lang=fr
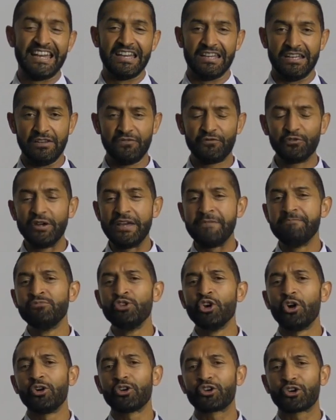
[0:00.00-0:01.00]
Il voulait
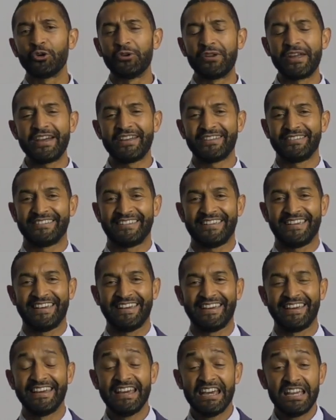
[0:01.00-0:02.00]
mieux le
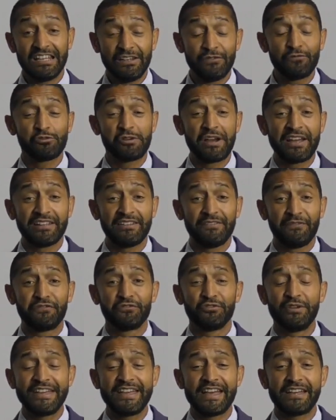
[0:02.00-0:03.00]
connaître. Il
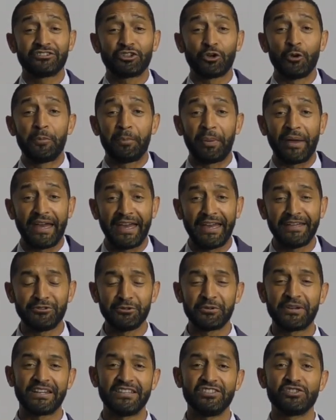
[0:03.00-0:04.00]
voulait être près de
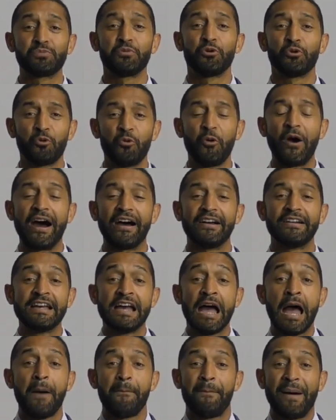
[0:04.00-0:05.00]
Christ. Pourquoi
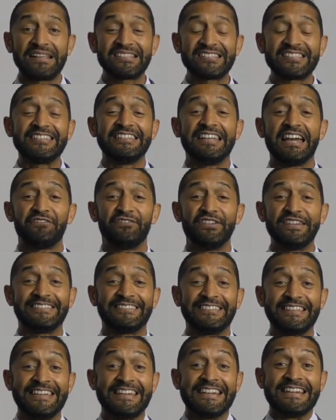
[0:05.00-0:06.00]
Parce qu'il avait
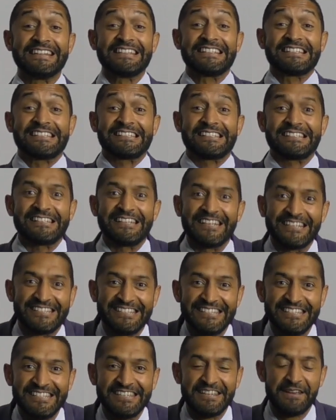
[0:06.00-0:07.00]
été
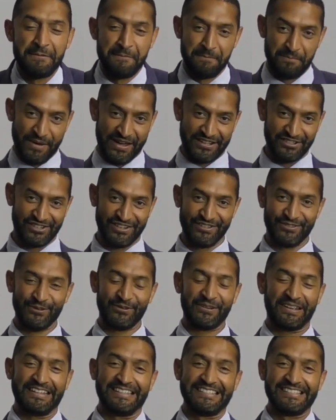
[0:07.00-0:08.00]
saisi par
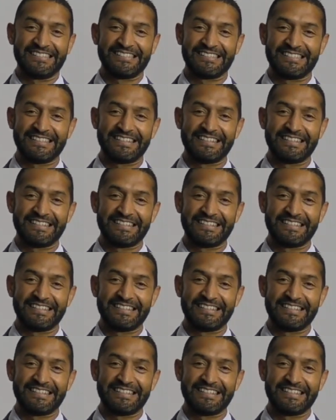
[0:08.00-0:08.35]
Jésus-Christ.